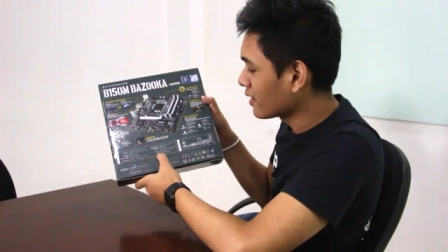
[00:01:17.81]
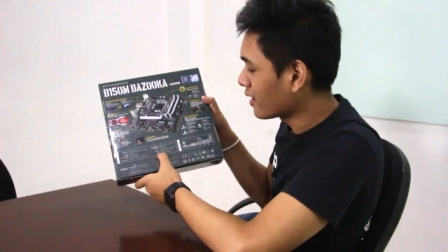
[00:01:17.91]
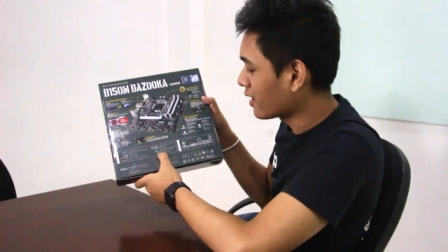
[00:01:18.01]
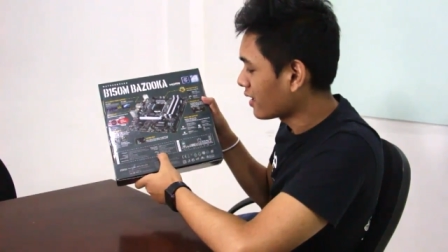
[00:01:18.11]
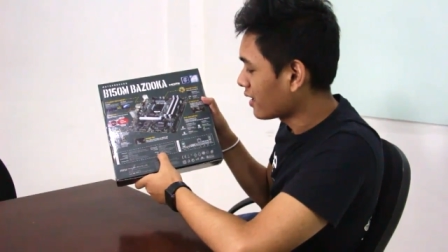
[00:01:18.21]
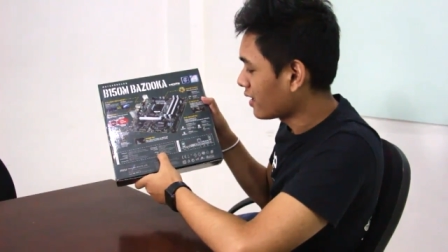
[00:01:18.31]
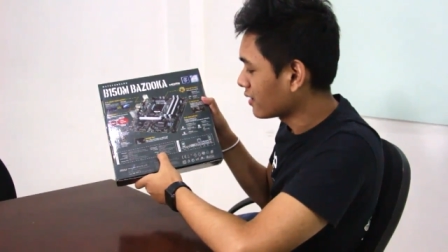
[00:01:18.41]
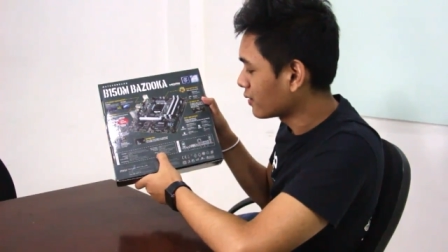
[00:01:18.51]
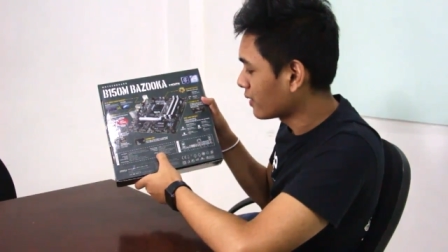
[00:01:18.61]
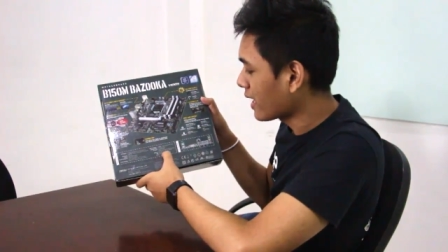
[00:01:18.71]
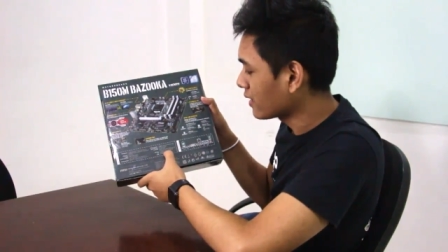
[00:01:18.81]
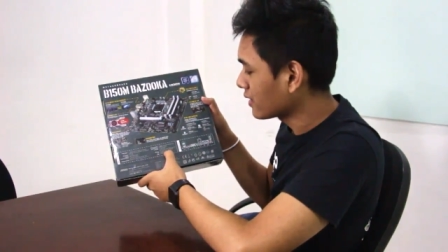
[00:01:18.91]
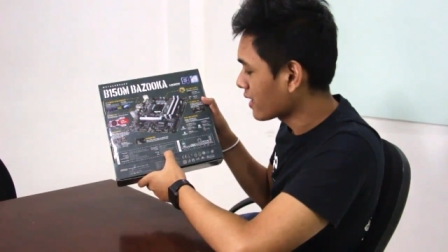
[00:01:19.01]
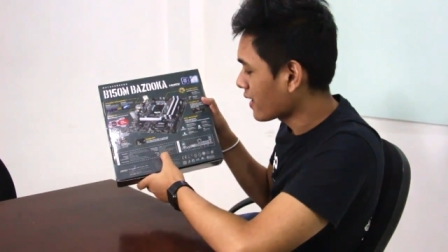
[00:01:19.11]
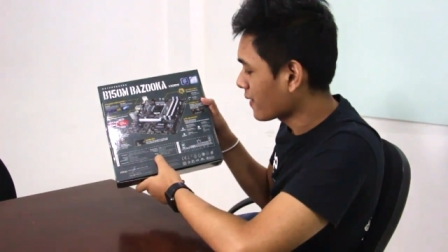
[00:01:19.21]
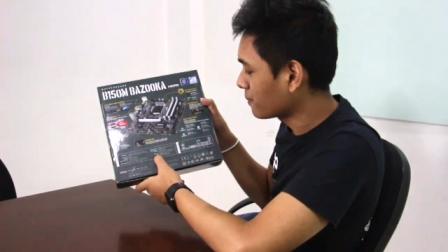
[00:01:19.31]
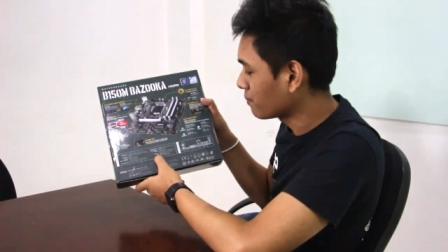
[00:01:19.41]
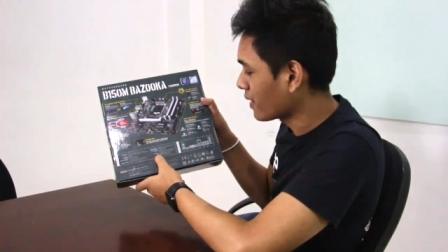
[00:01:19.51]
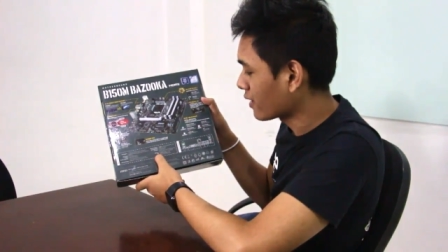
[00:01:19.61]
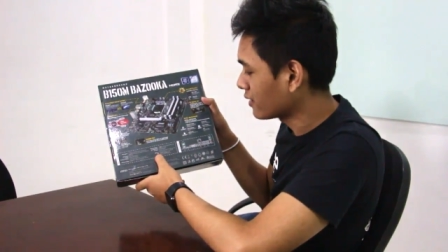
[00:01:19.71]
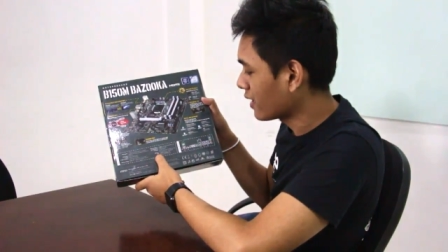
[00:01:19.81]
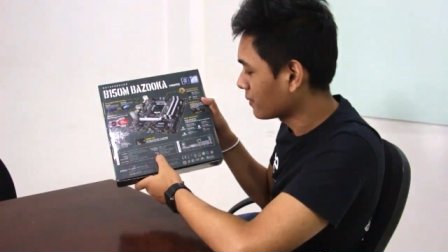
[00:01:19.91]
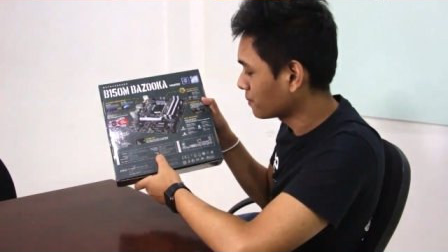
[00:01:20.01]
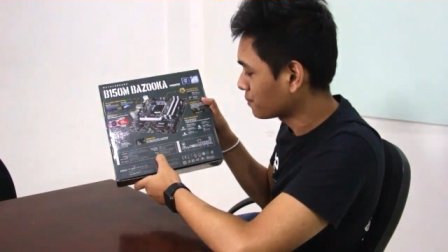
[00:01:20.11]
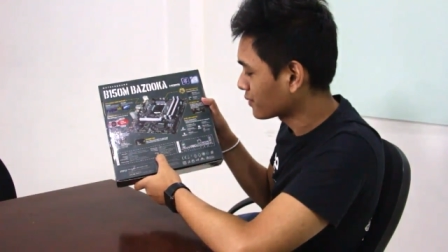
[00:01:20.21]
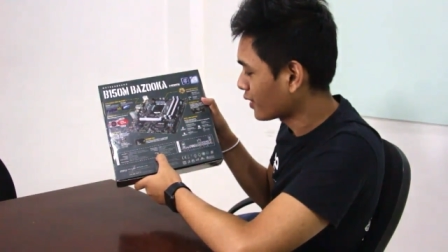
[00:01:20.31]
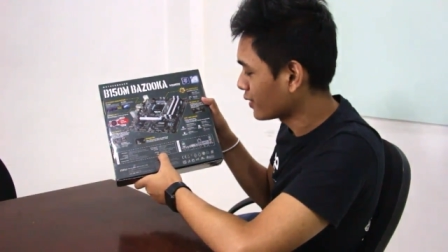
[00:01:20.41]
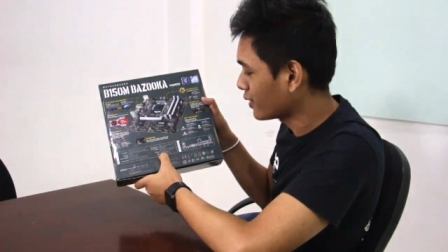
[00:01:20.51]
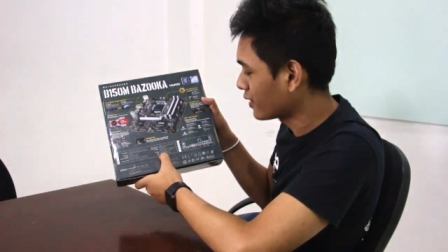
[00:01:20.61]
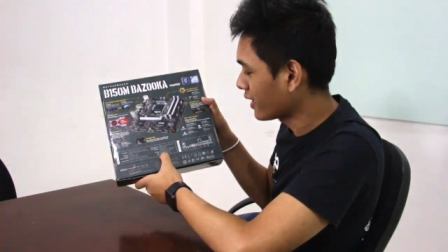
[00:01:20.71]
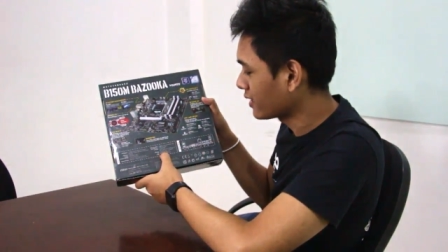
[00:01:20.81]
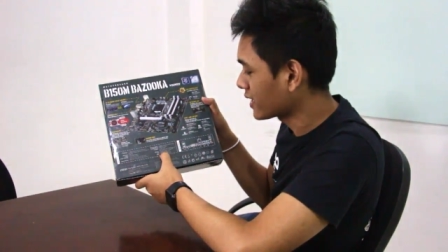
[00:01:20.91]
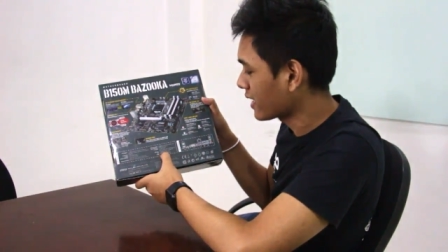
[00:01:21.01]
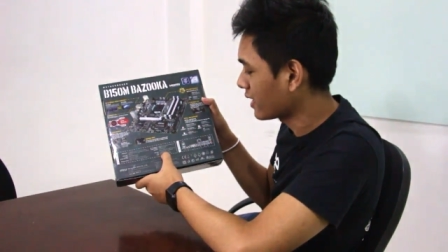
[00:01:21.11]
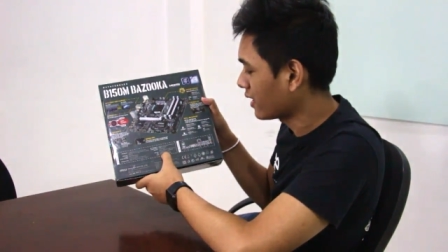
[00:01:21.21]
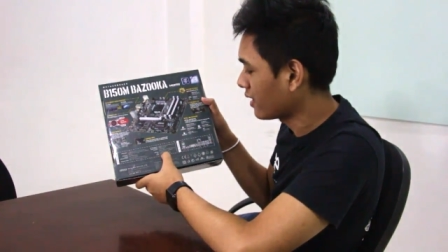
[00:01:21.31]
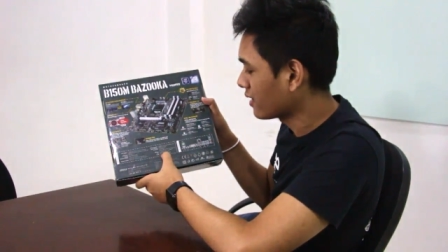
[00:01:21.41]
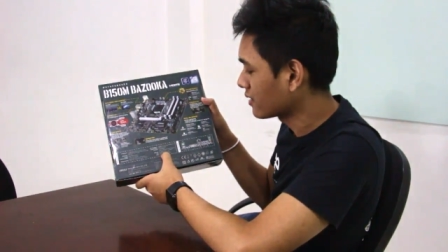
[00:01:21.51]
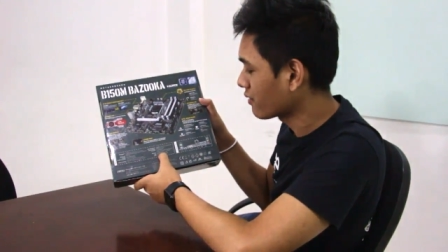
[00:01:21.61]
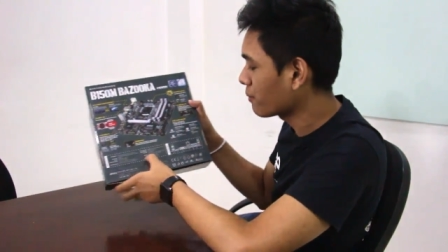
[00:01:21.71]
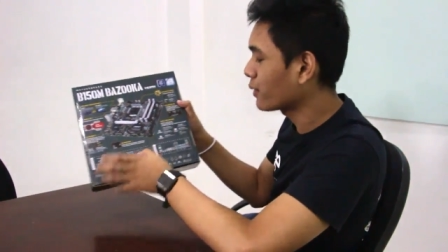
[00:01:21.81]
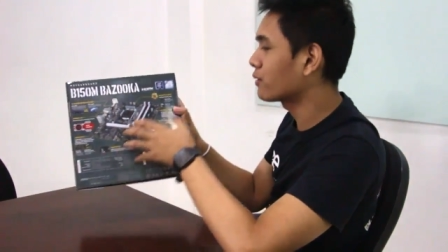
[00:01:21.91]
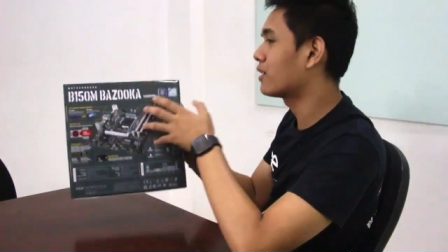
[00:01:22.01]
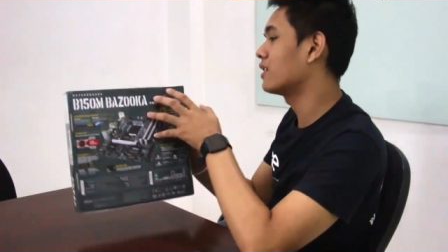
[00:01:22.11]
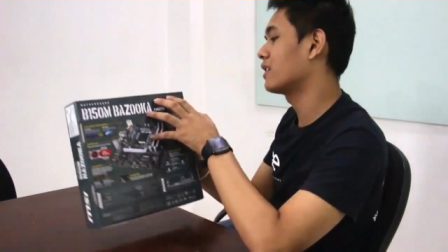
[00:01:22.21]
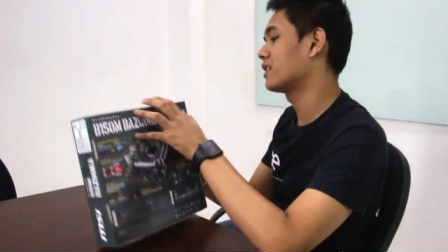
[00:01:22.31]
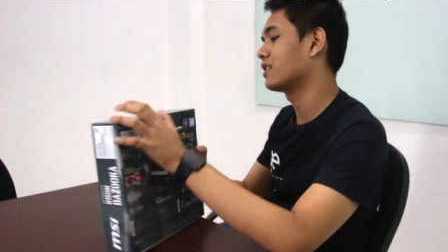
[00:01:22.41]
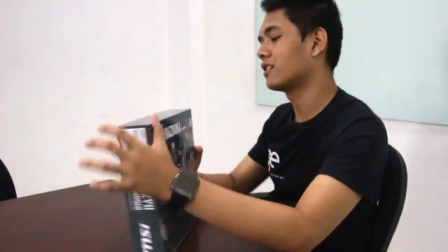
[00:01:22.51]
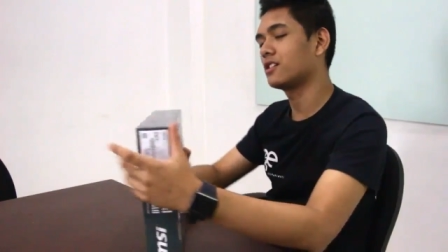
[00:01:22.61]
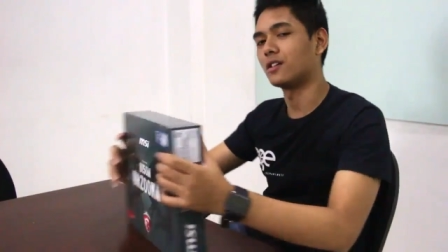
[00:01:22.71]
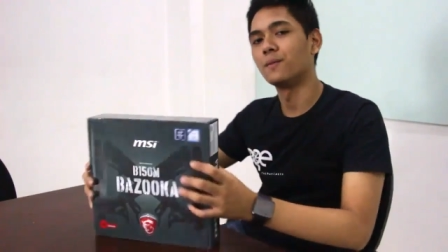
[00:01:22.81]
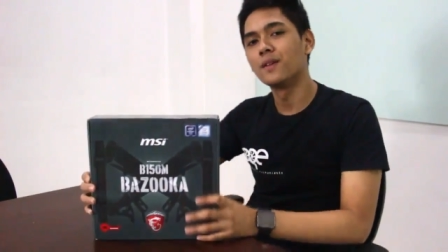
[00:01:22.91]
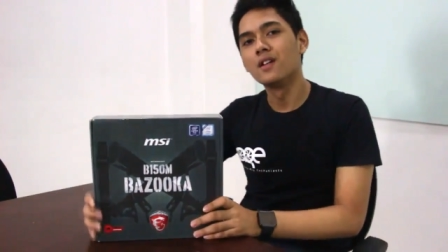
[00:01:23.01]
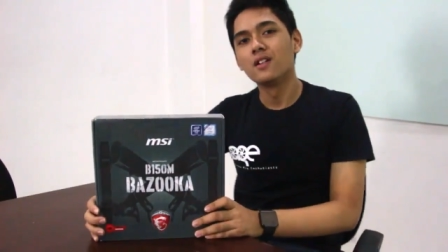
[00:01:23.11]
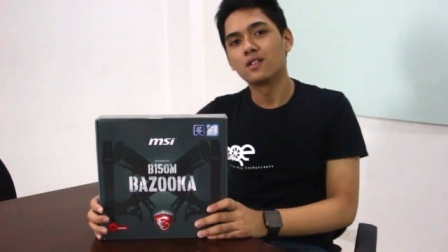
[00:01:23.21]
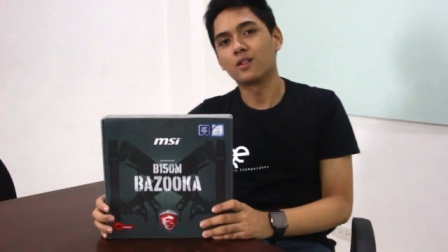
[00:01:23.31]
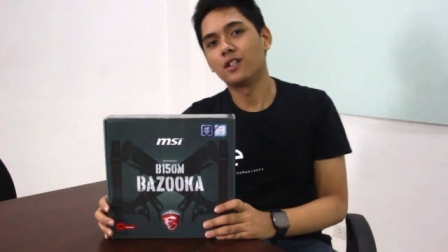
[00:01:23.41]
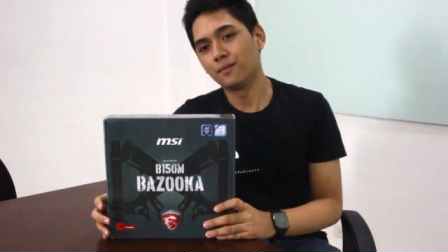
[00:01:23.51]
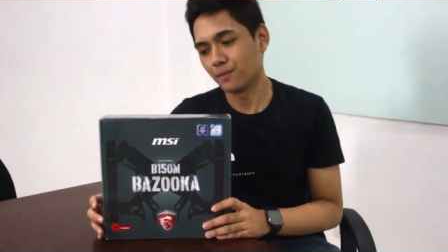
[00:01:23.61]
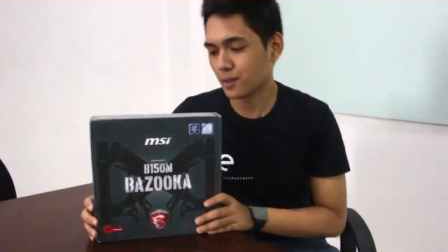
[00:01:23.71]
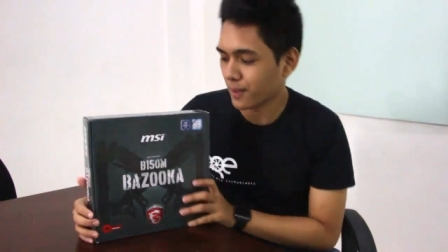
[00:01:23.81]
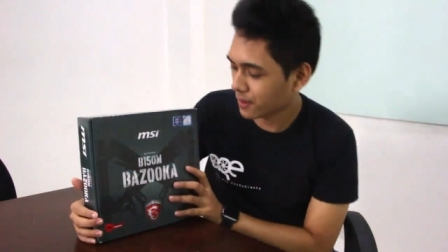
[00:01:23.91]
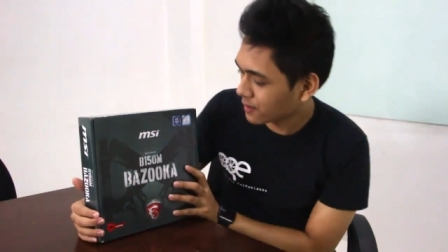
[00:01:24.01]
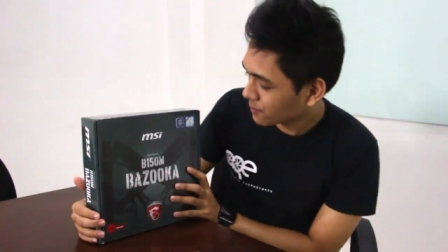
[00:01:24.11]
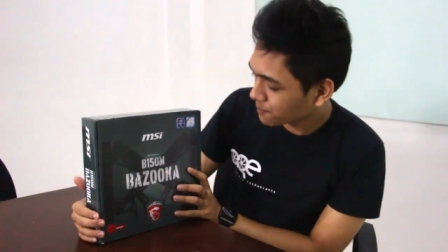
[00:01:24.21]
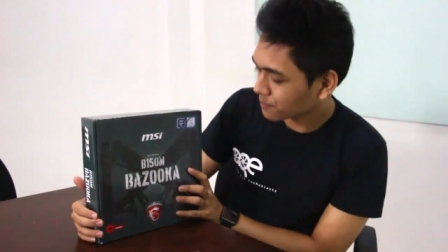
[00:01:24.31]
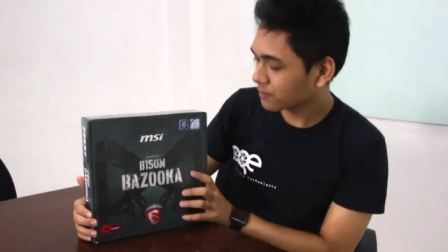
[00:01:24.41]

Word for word: uh, yung LAN niya meron din, audio 8 channel 7.1 HD audio. So yun, specs.